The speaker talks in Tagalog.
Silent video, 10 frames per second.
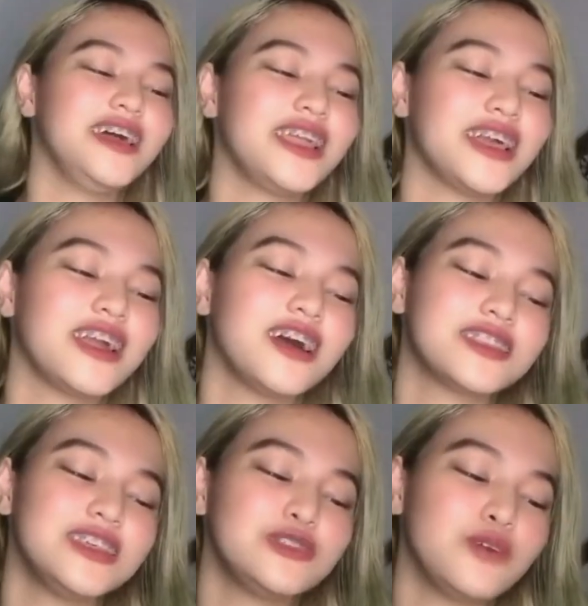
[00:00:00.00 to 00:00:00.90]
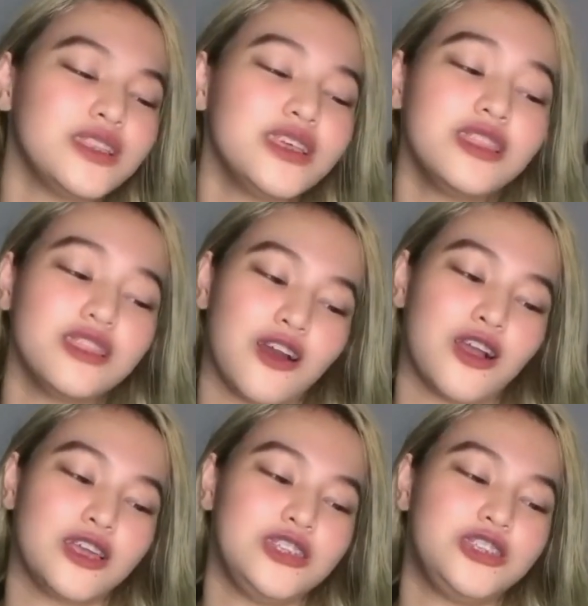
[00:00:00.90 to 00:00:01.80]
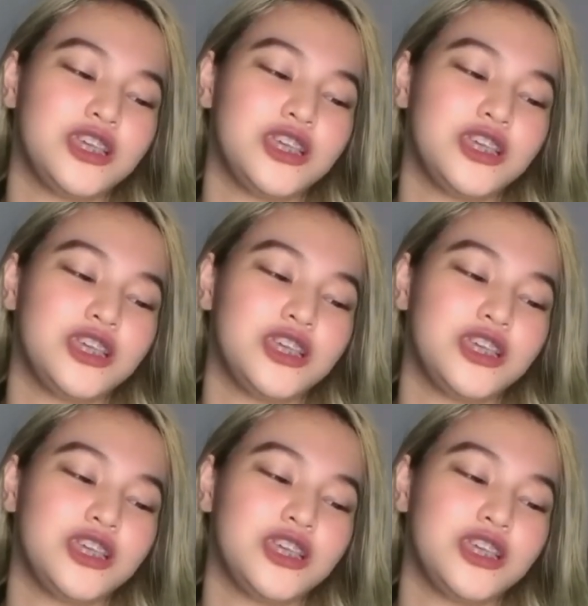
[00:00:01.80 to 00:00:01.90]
And I got this one in large.